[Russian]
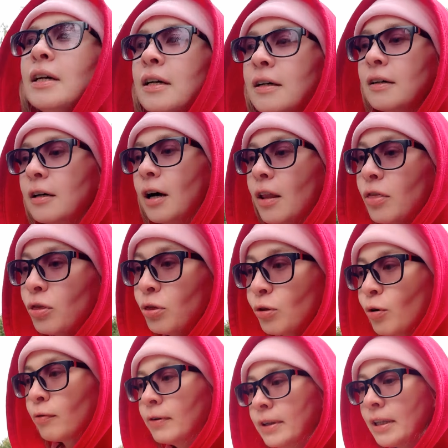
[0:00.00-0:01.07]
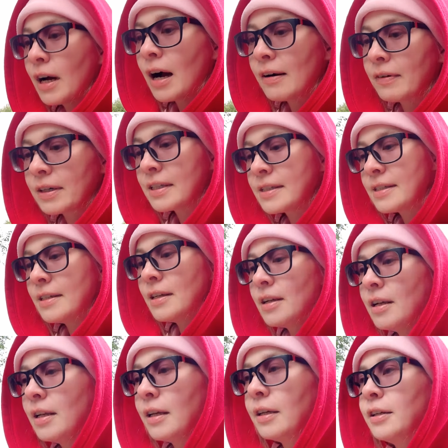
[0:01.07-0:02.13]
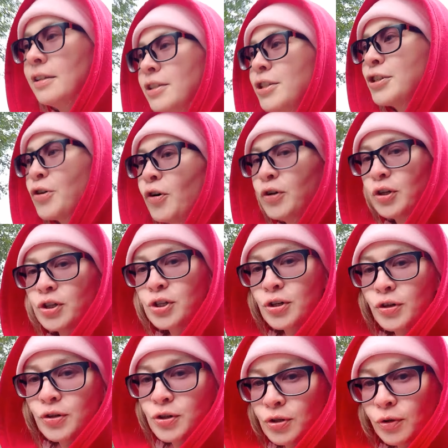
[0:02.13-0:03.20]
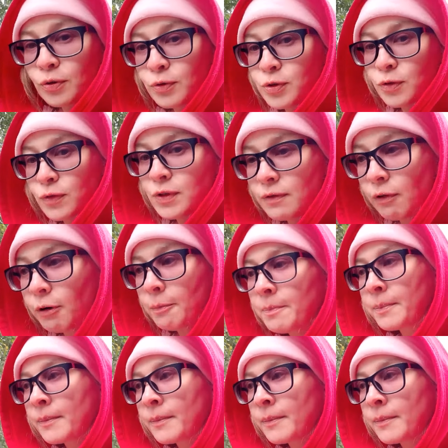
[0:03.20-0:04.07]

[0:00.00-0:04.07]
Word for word: э, новый навык сильный, еще, еще, еще куча всего.